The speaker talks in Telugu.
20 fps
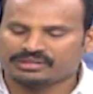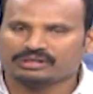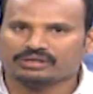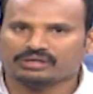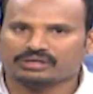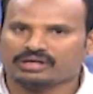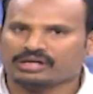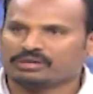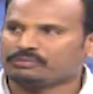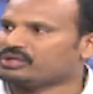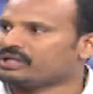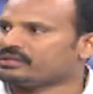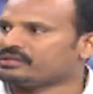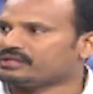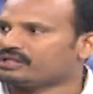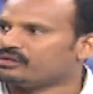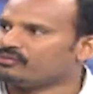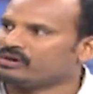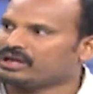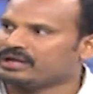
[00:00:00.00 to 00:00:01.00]

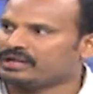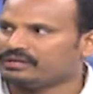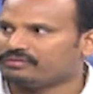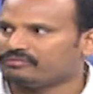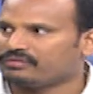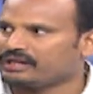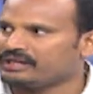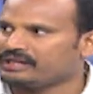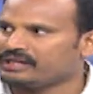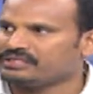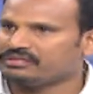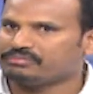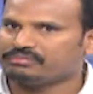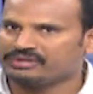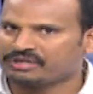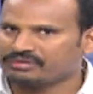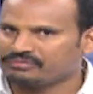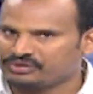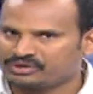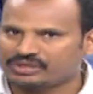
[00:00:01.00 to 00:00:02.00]
కార్మికులందరికి ఇవ్వాలి ఇవ్వాలి అని
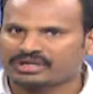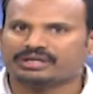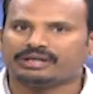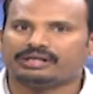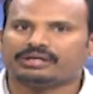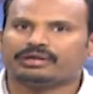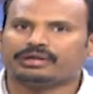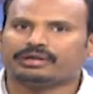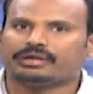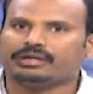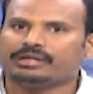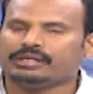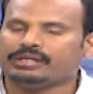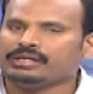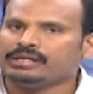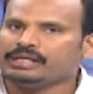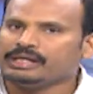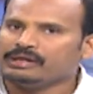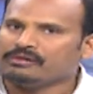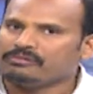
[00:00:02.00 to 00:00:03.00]
చెప్పిన విషయాన్ని ఏంటంటే
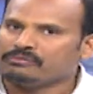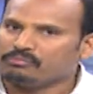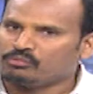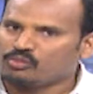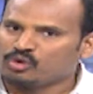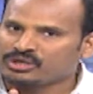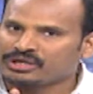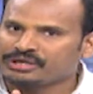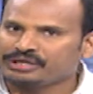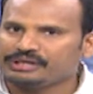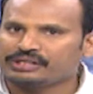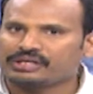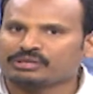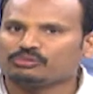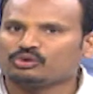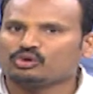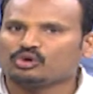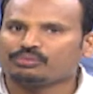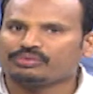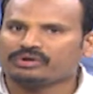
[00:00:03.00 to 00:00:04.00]
మొదటి టర్మ్
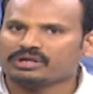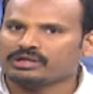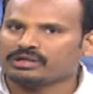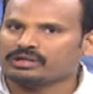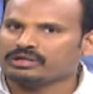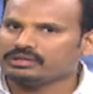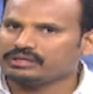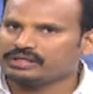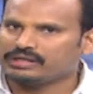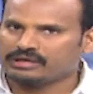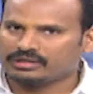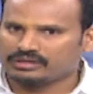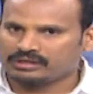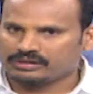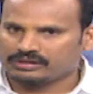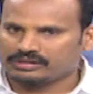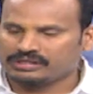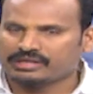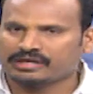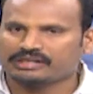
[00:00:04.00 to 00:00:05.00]
లోపల
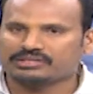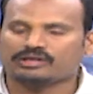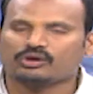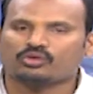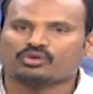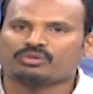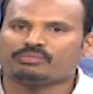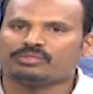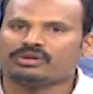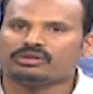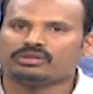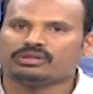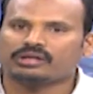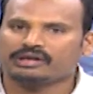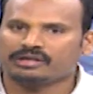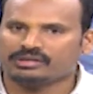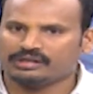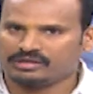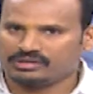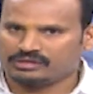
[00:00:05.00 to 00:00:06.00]
టీఆర్ఎస్ గవర్నమెంట్
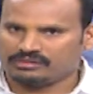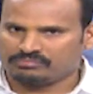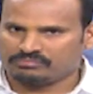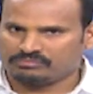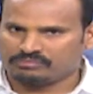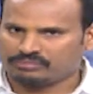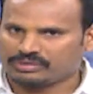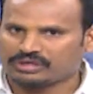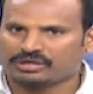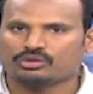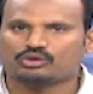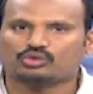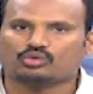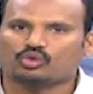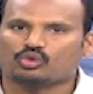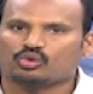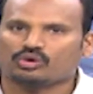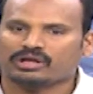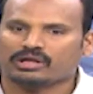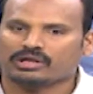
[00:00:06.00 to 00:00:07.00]
దాన్ని
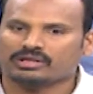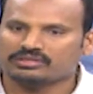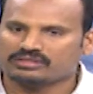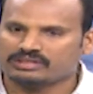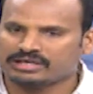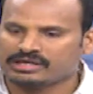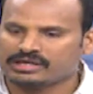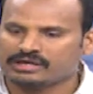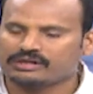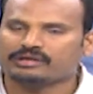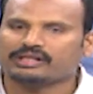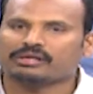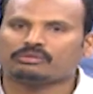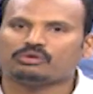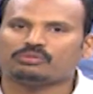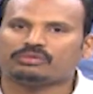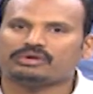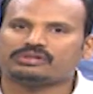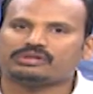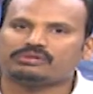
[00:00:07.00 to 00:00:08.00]
పట్టించుకోకుండా సెకండ్ టర్మ్లో
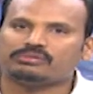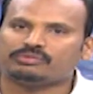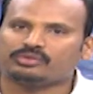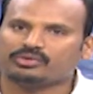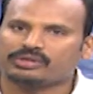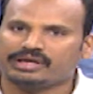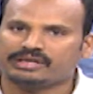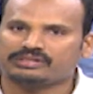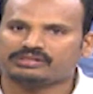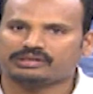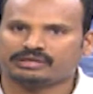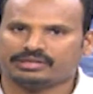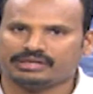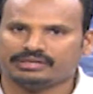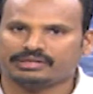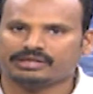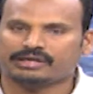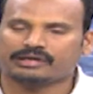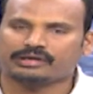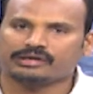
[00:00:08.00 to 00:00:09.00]
మాత్రం ఇప్పుడు కేసీ
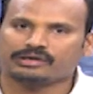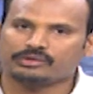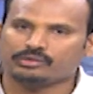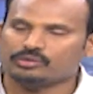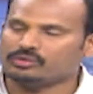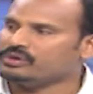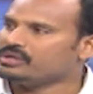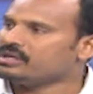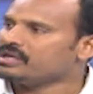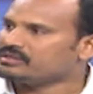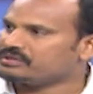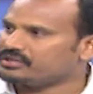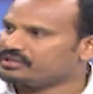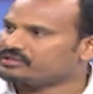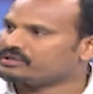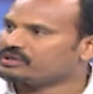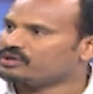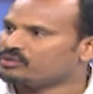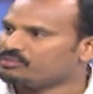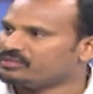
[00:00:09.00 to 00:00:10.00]
కేటీఆర్ గారు
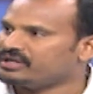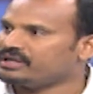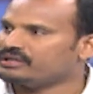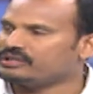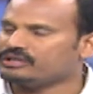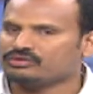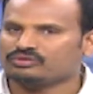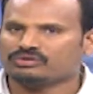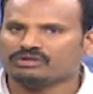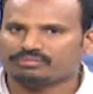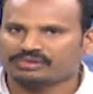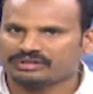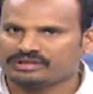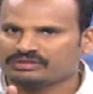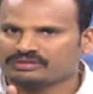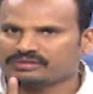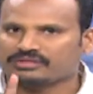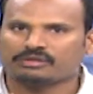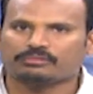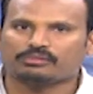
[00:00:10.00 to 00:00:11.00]
సిరిసిలలో మీటింగ్ చేస్తున్న ప్రతి
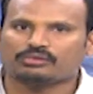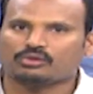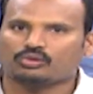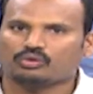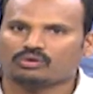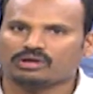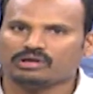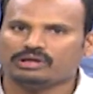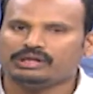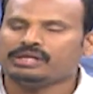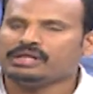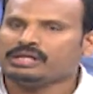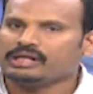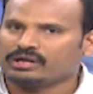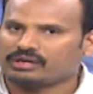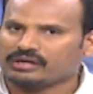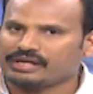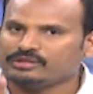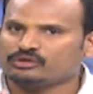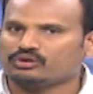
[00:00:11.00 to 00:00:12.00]
సందర్భంలో కూడా
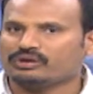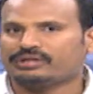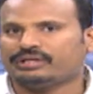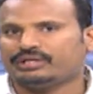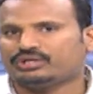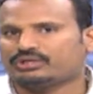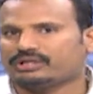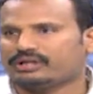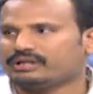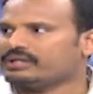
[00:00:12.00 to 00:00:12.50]
రైతులకు ఇచ్చినట్టే